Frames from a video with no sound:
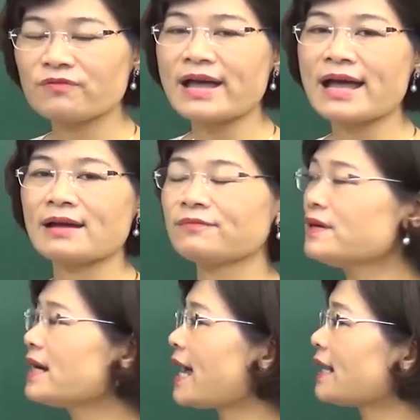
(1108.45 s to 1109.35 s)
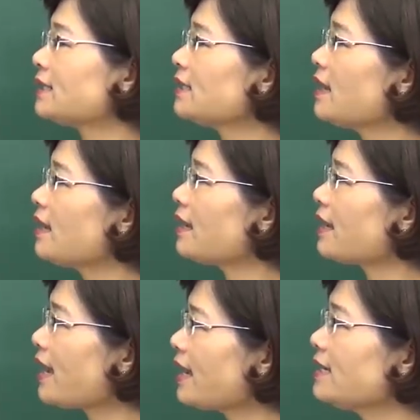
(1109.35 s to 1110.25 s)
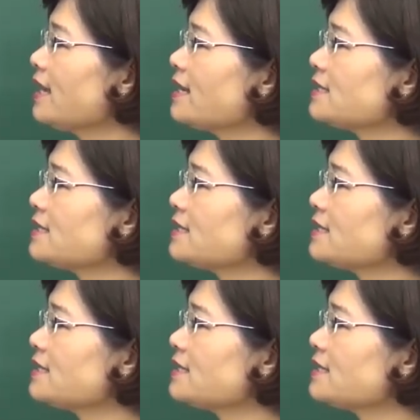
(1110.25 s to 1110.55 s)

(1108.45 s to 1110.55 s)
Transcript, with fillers: Và phương án 2